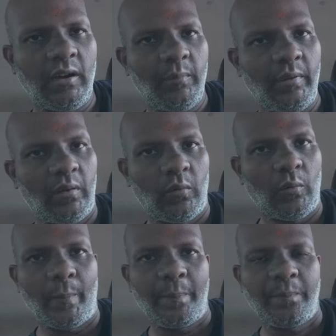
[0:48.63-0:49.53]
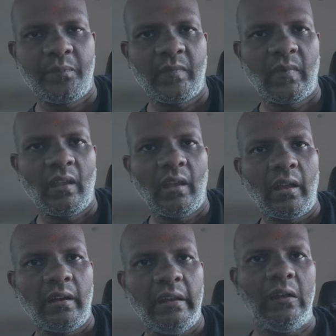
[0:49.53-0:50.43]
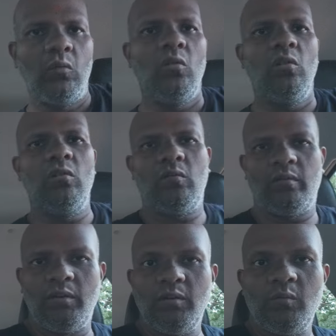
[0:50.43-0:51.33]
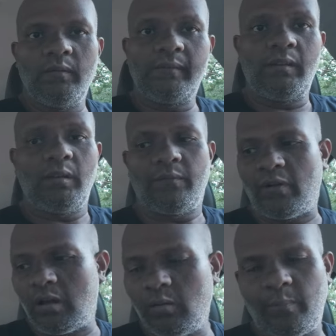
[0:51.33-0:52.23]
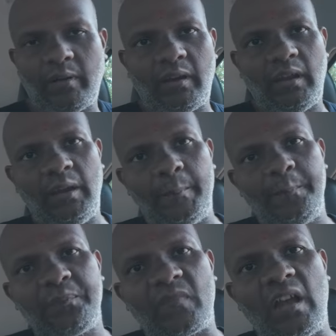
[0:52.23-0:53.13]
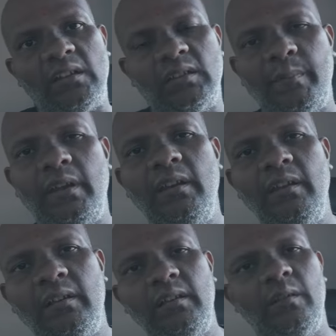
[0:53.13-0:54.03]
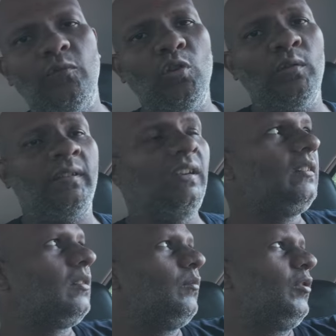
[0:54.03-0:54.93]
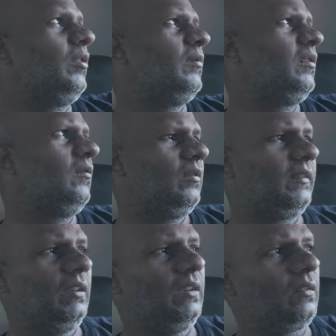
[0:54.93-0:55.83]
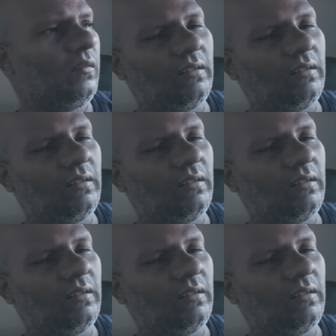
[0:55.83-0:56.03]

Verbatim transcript: அனுப்பியிருக்கோம் நீங்கள் உங்களுடைய யூனிவர்சிட்டியை ஃபாலோ பண்ணி அந்த மெயிலுக்கு எவ்வளோ சீக்கிரம் முடியுமோ அவ்வளோ சீக்கிரம்